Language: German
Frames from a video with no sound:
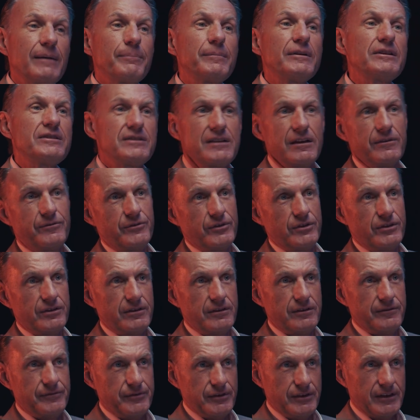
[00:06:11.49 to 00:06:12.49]
habe ich denn für
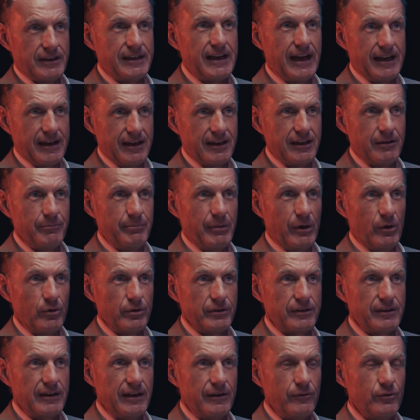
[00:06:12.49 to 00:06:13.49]
eine, für eine Kacke
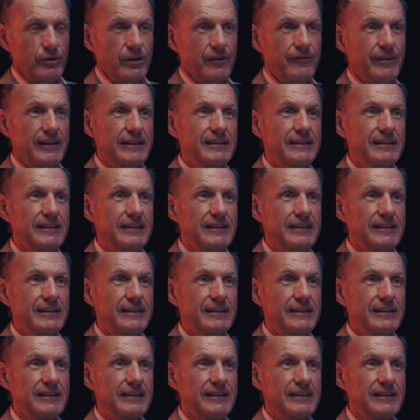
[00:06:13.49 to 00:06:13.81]
gebaut? Ja? Oder ja.